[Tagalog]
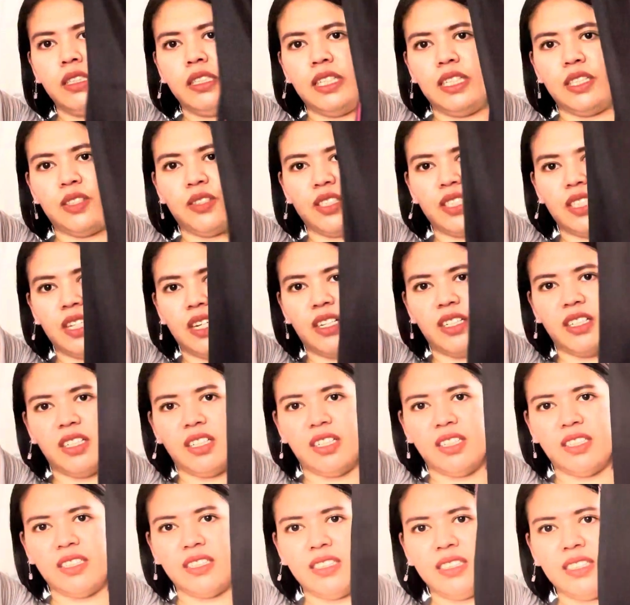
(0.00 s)
Ito siya,
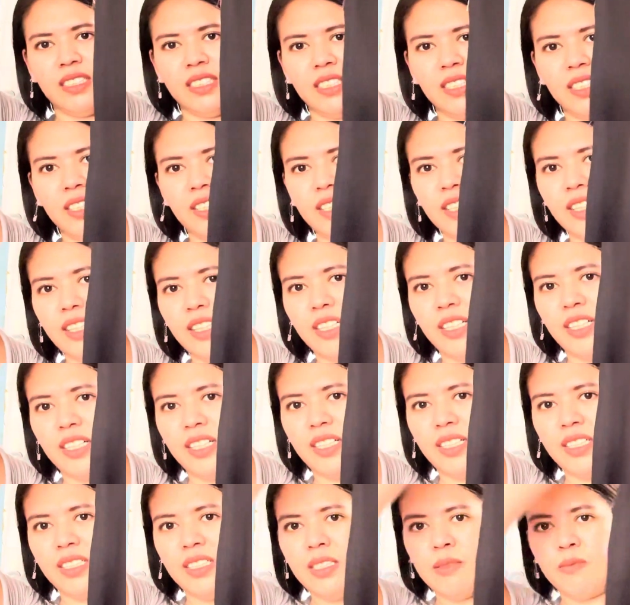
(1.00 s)
oh. Cute,
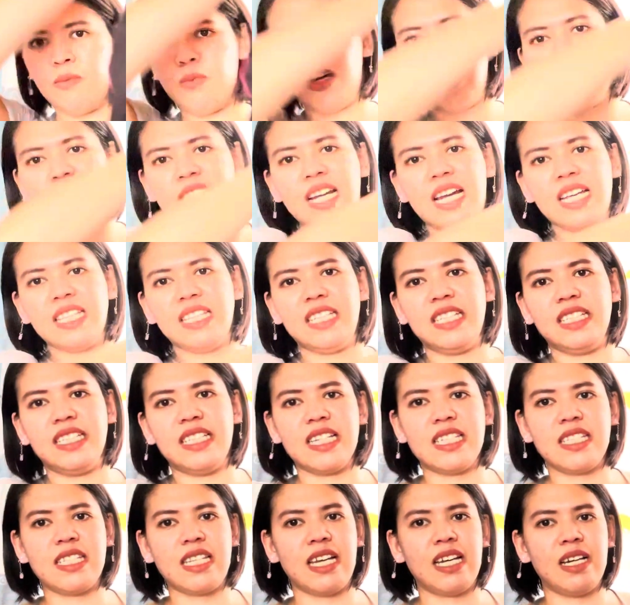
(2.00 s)
no? Mukha siyang
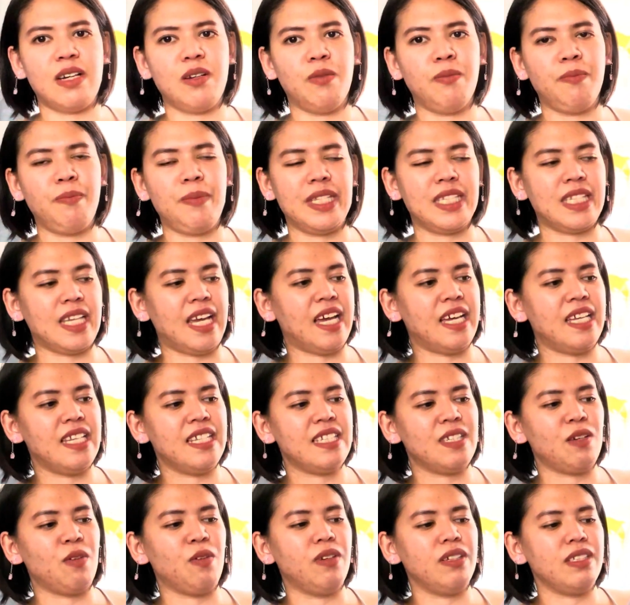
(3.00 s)
Adidas sa umpisa,
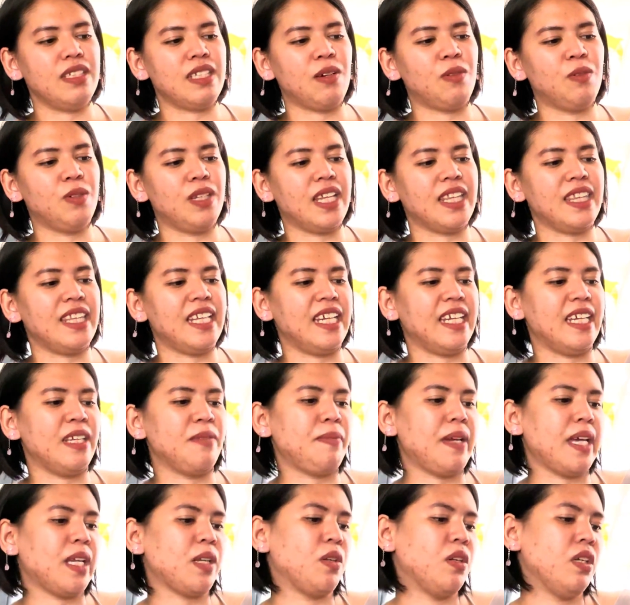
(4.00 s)
sa, sa unang tingin.
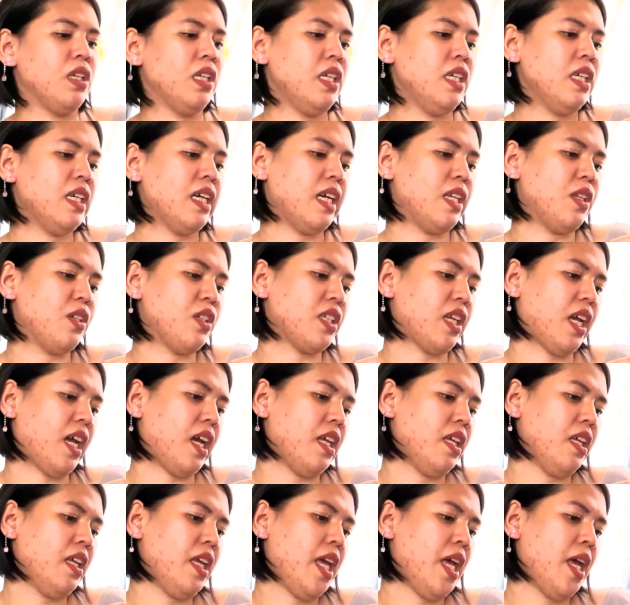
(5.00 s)
Pero, ano siya?
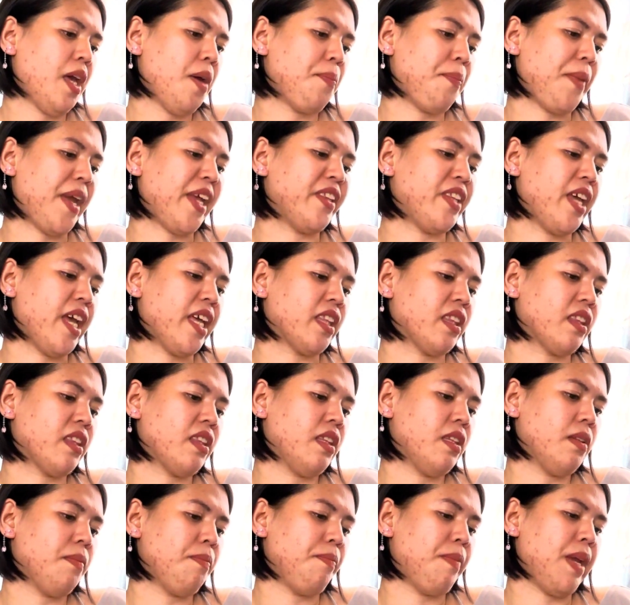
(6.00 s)
May dent.
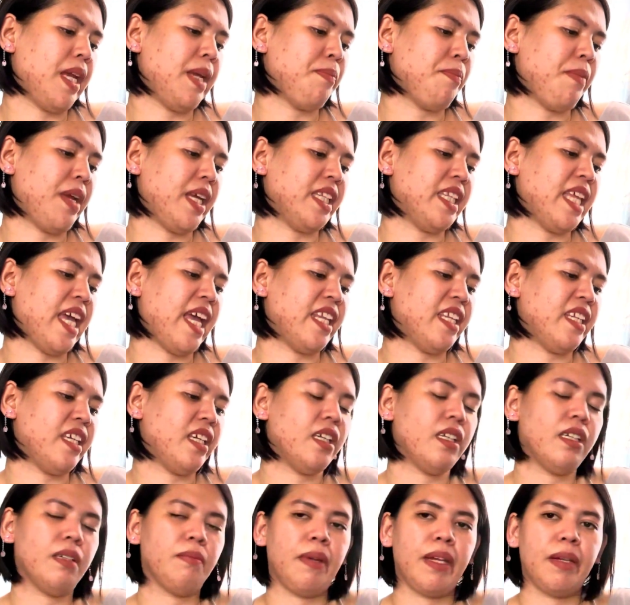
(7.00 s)
May, may Denny.
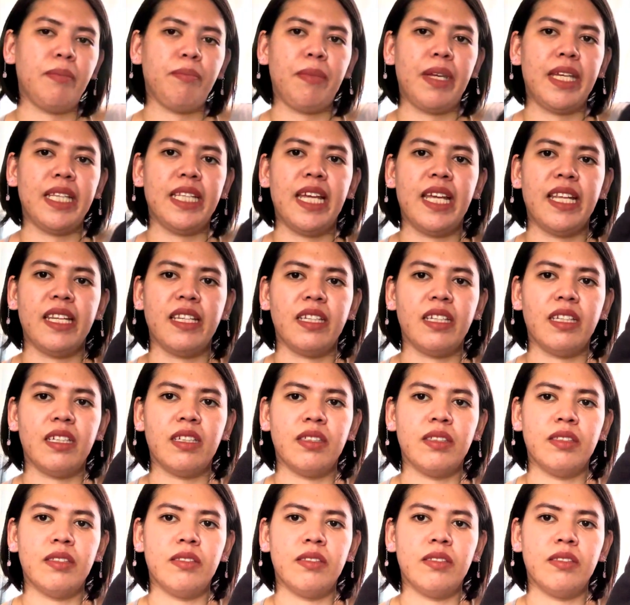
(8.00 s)
May, may Denny.